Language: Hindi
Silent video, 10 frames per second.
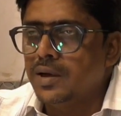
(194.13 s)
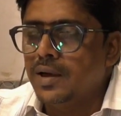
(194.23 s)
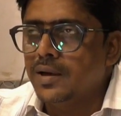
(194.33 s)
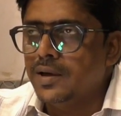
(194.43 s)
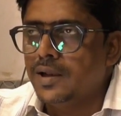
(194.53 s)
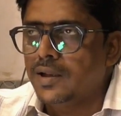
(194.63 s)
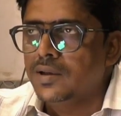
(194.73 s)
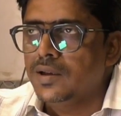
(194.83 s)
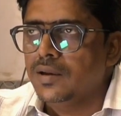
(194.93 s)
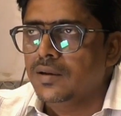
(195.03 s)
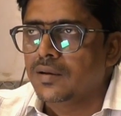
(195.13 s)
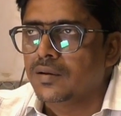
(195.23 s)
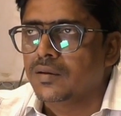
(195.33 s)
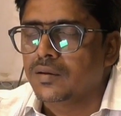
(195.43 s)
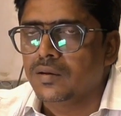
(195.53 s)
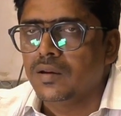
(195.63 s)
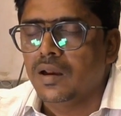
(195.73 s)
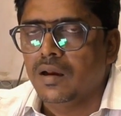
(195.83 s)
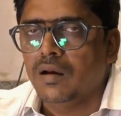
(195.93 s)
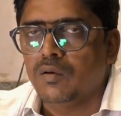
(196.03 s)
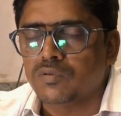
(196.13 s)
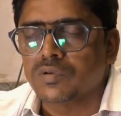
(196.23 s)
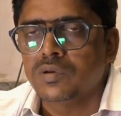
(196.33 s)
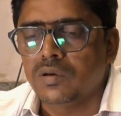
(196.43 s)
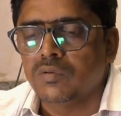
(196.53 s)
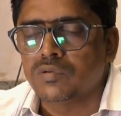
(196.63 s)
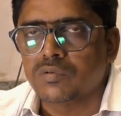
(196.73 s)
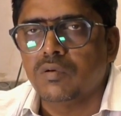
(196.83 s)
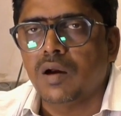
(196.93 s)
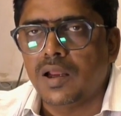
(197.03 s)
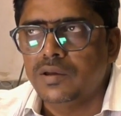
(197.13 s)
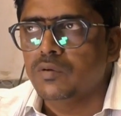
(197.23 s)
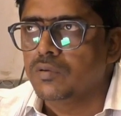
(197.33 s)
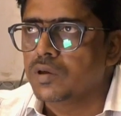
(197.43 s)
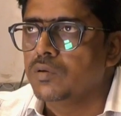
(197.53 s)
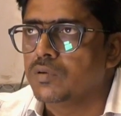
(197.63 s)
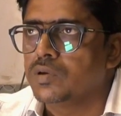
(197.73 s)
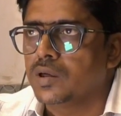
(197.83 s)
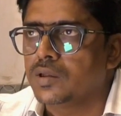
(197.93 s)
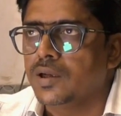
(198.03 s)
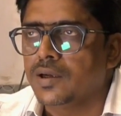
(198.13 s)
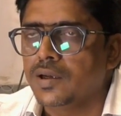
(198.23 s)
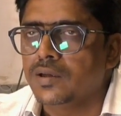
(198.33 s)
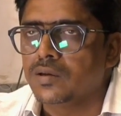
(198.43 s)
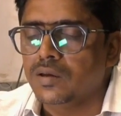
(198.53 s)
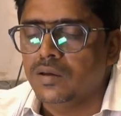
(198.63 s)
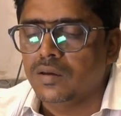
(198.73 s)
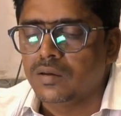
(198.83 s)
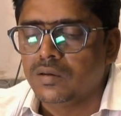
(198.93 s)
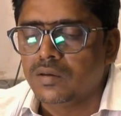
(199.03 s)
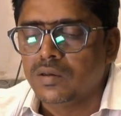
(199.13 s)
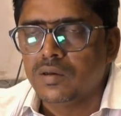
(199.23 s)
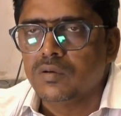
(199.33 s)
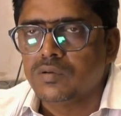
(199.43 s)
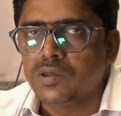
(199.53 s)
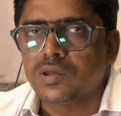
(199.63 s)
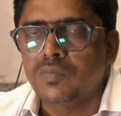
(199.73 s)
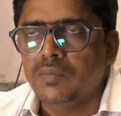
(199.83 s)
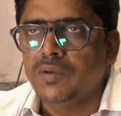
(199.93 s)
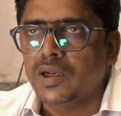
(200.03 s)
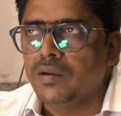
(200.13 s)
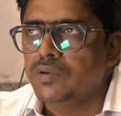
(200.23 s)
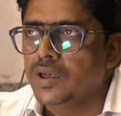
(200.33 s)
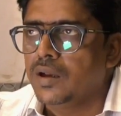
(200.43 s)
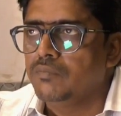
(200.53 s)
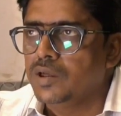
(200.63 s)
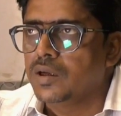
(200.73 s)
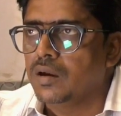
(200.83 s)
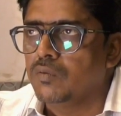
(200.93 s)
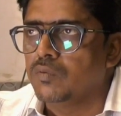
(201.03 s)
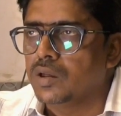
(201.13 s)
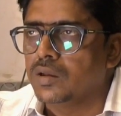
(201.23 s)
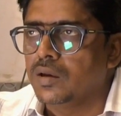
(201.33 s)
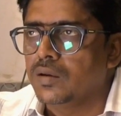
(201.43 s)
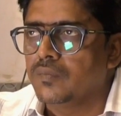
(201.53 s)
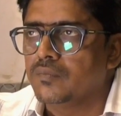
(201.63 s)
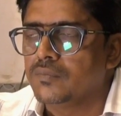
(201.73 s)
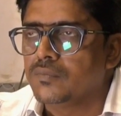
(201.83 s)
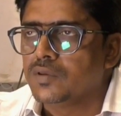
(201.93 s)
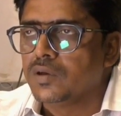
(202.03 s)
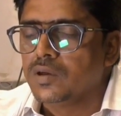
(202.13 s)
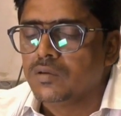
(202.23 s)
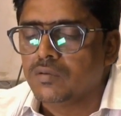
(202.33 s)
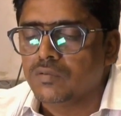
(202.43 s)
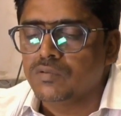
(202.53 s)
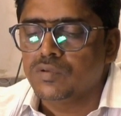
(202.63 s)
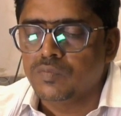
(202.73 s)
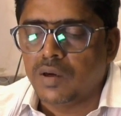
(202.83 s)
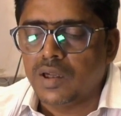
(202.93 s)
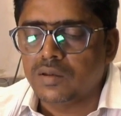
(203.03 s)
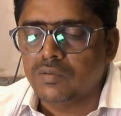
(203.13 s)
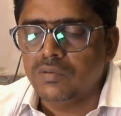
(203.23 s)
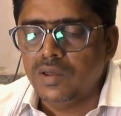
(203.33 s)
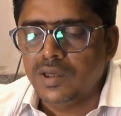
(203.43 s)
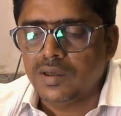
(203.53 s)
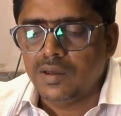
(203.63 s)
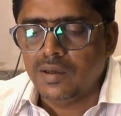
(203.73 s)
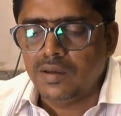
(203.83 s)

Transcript: बना के डाली या उसने उसको आई होगी हो सकता है कहीं से जिसमें मेरा भी नाम लिखा हुआ था तो उस बात को लेके